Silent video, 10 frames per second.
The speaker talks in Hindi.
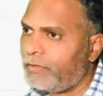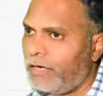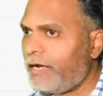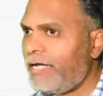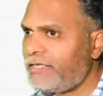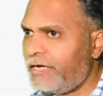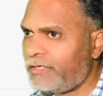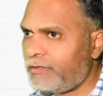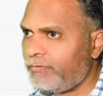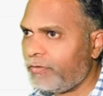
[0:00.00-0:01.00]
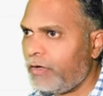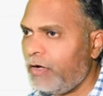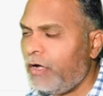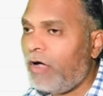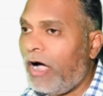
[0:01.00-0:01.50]
लिखना है सिक्स
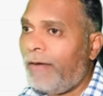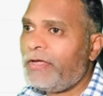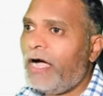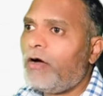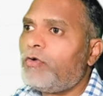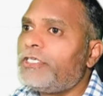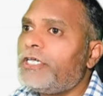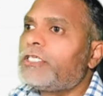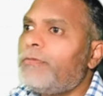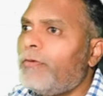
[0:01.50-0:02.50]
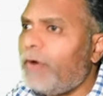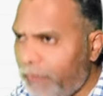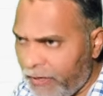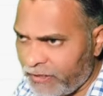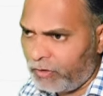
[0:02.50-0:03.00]
तो आप क्या करो सिक्स में वन
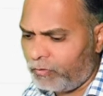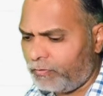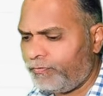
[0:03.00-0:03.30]
प्लस करो